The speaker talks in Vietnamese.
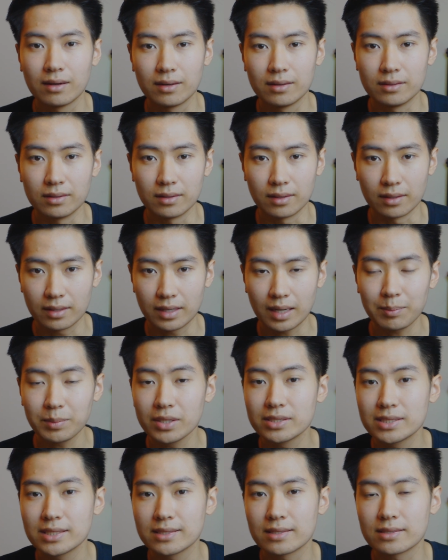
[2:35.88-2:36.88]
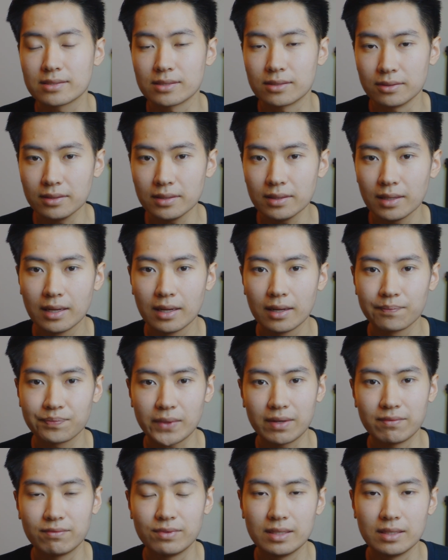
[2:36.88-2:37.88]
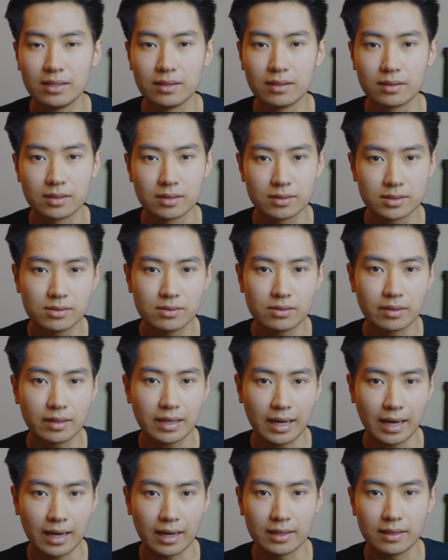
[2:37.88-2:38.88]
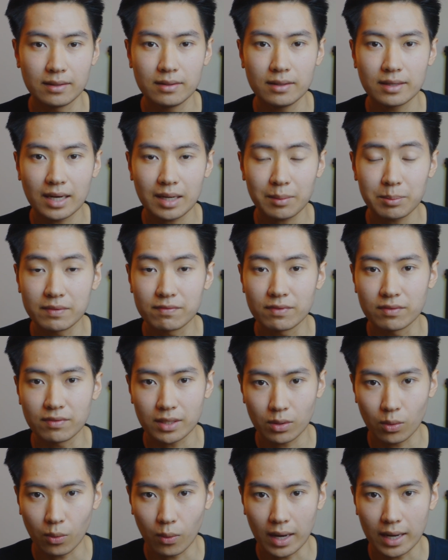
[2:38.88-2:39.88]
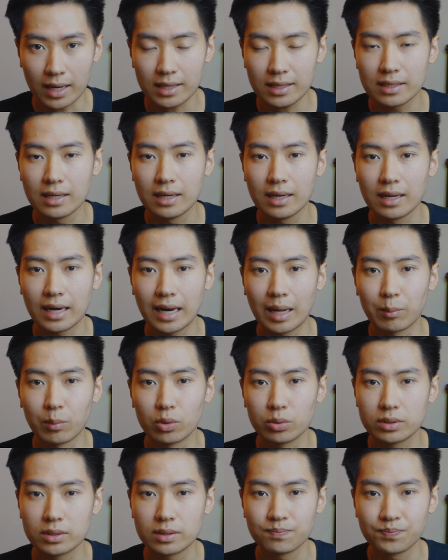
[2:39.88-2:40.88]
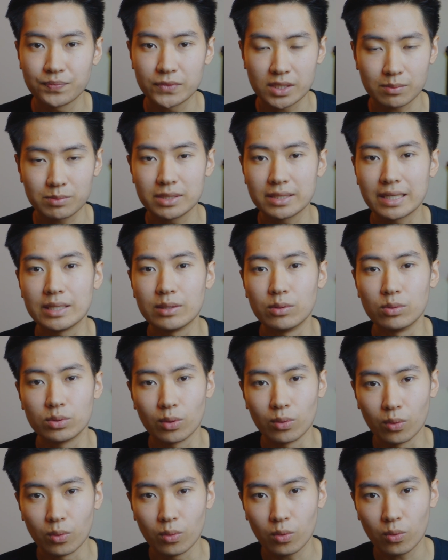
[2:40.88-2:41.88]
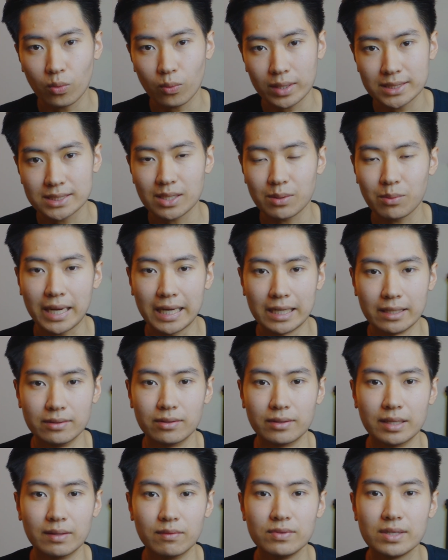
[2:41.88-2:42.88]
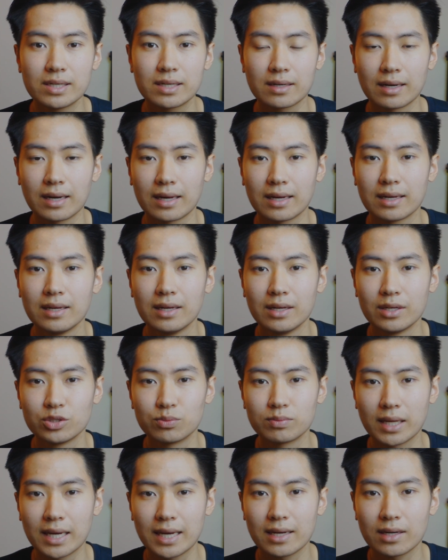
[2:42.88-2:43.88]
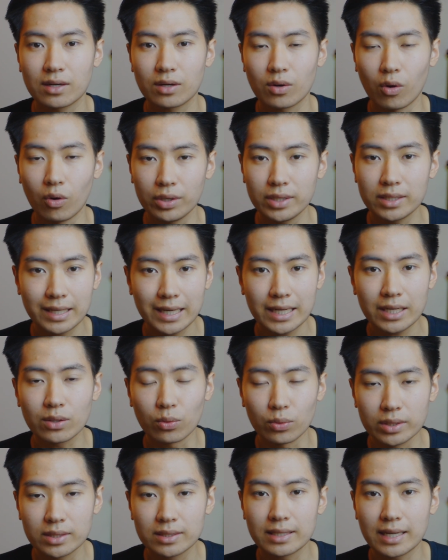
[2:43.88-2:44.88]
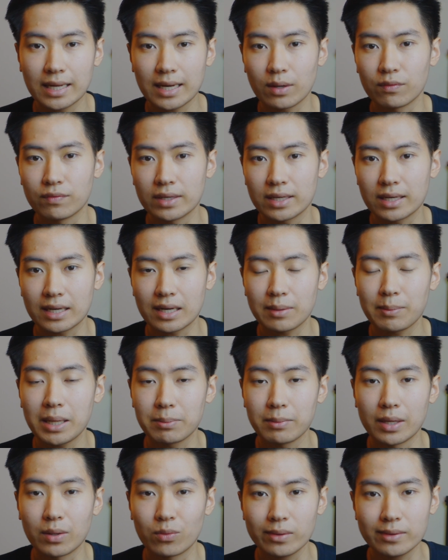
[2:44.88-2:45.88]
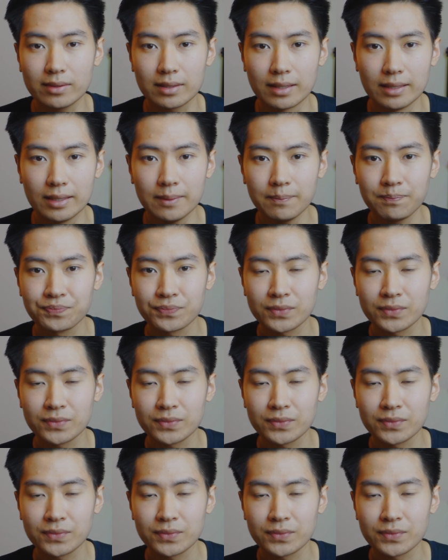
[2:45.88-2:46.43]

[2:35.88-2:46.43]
ở khắp nơi trên thế giới, tại vì thực sự cái khác biệt về văn hóa là một trong những cái yếu tố quan trọng ảnh hưởng đến việc là chúng ta có những kết nối như thế nào với cả các bạn bè quốc tế.